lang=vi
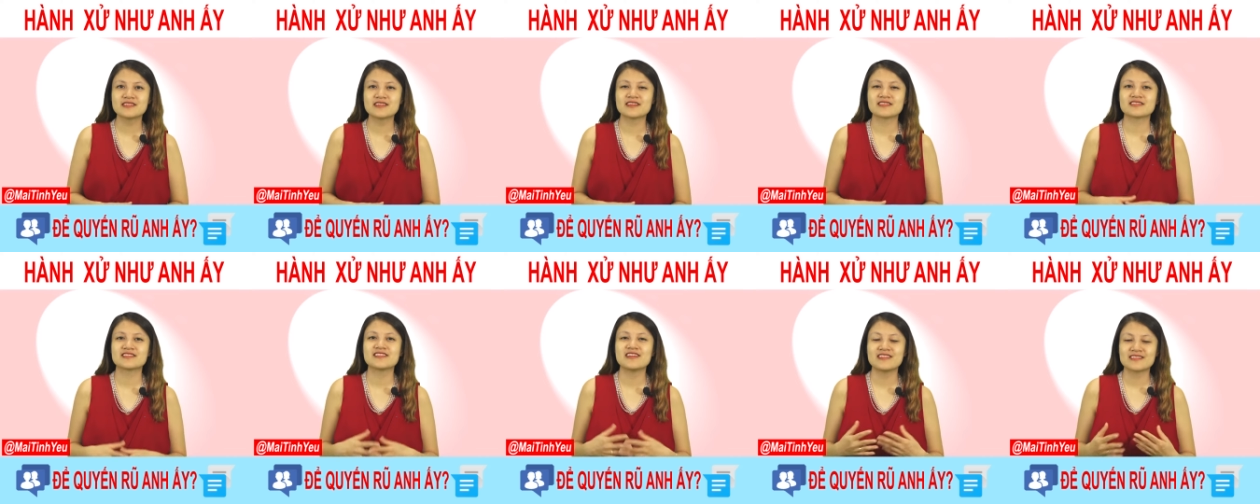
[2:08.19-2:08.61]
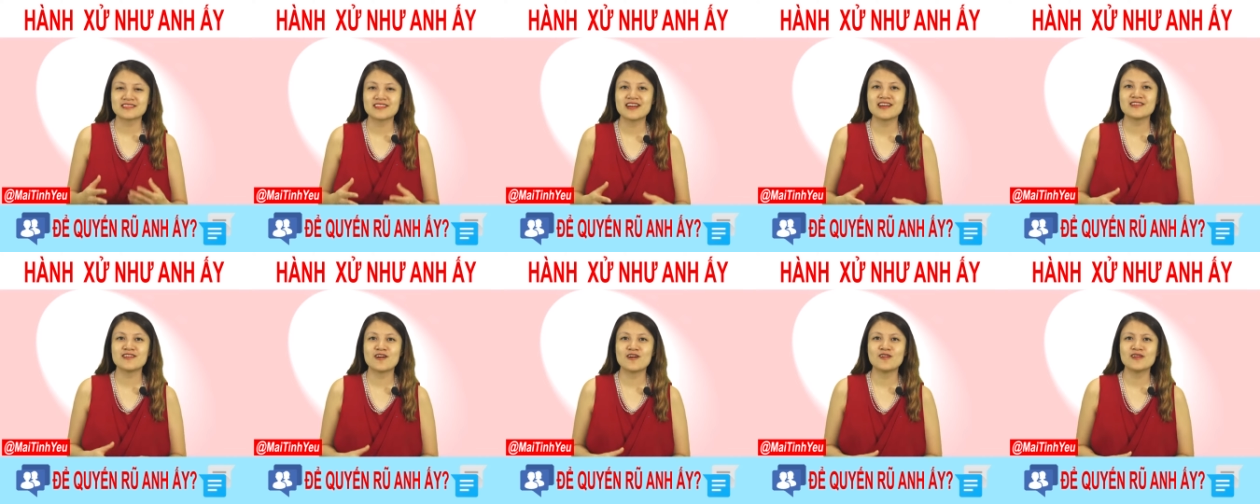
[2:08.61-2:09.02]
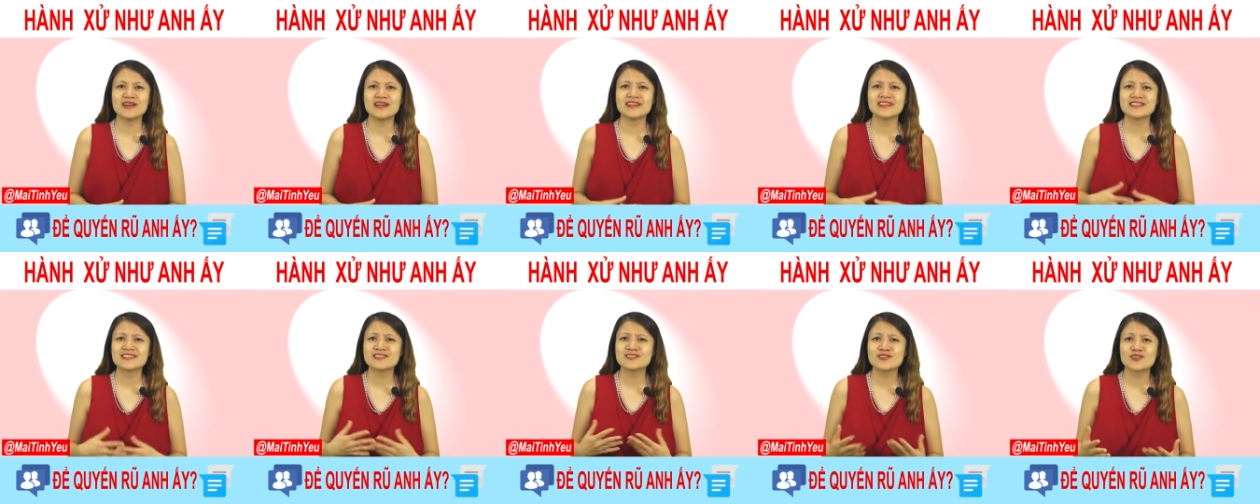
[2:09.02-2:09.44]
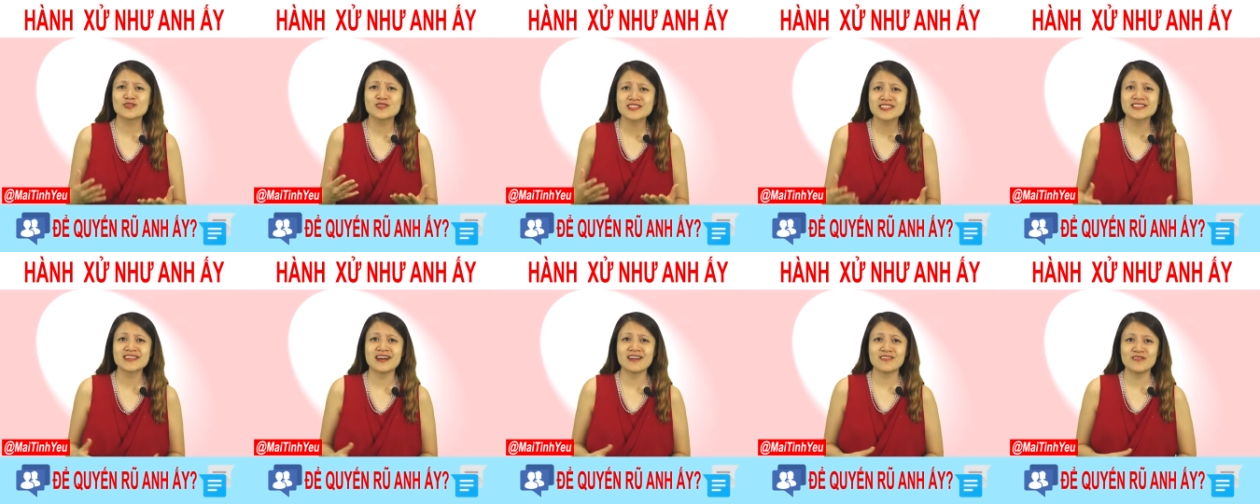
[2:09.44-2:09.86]
rằng chàng trai đó lại sốt
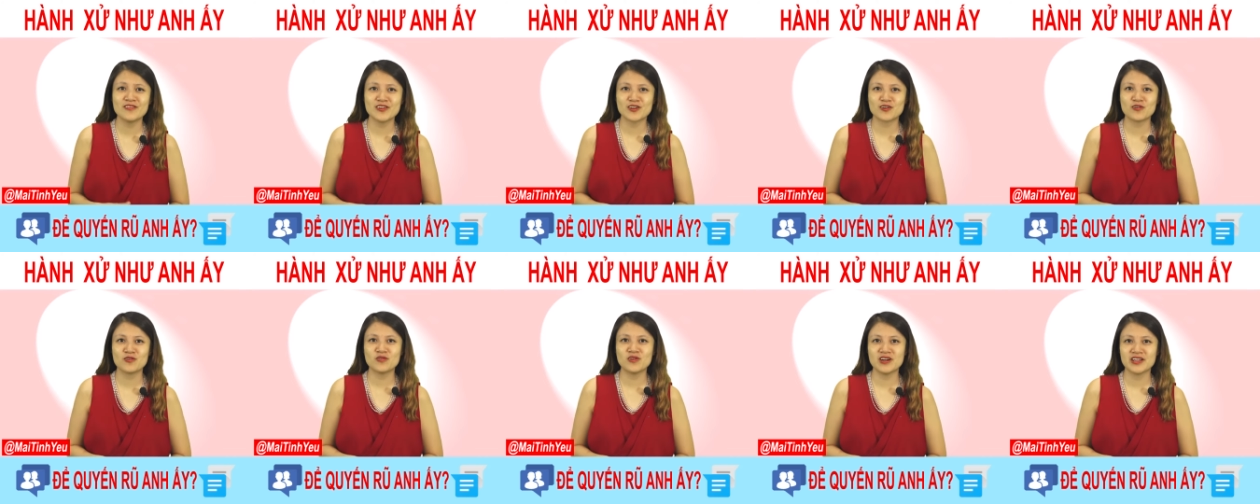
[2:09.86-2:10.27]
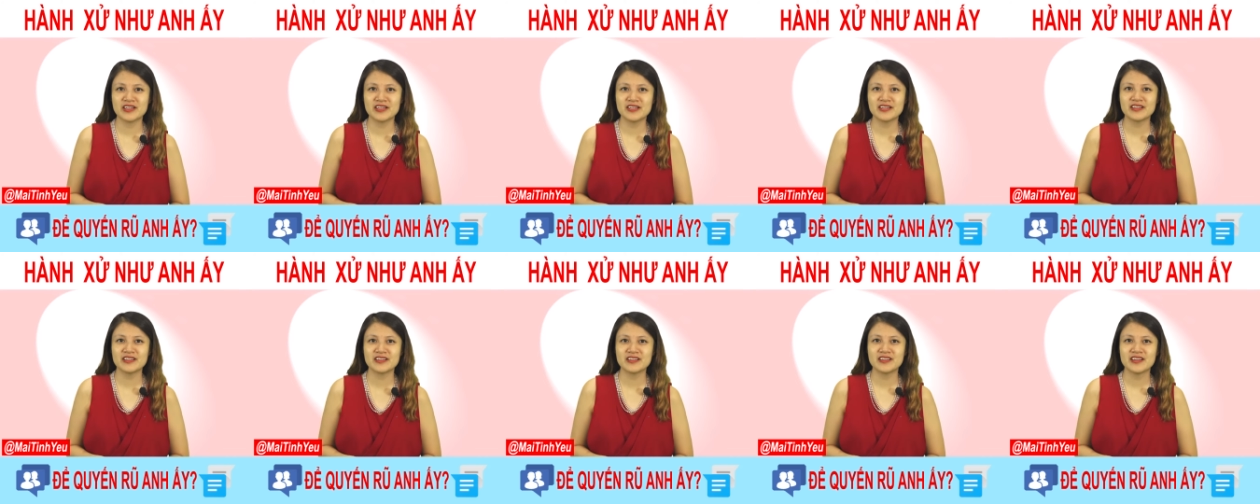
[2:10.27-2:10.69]
sắng vì cô ấy.